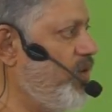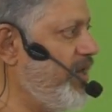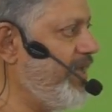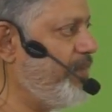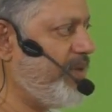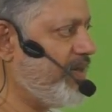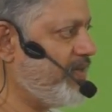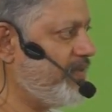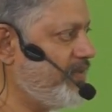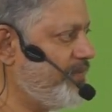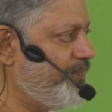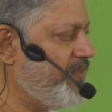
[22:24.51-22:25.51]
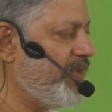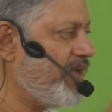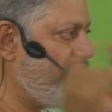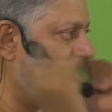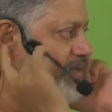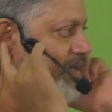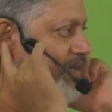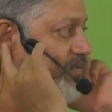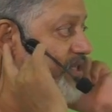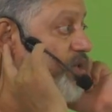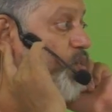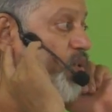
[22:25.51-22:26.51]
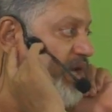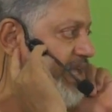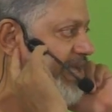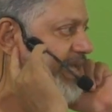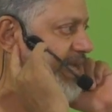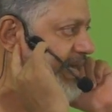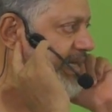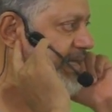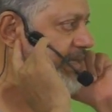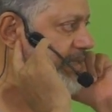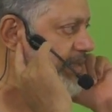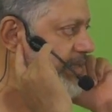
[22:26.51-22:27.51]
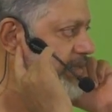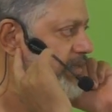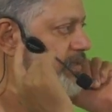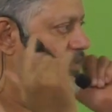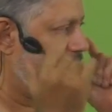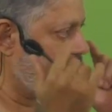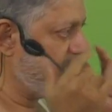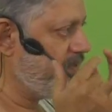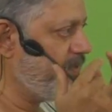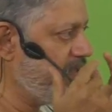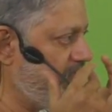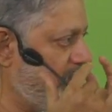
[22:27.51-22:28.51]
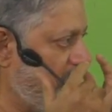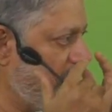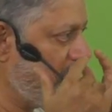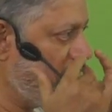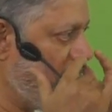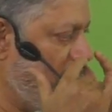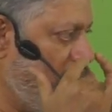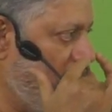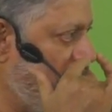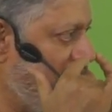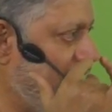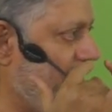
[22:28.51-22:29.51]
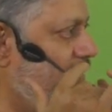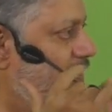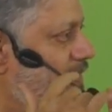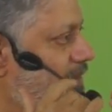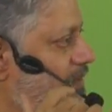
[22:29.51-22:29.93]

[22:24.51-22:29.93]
ஒளியை பார்க்குது காதுகள் வந்து ஒலியை கேட்கிறது இது வந்து முகர்கிறது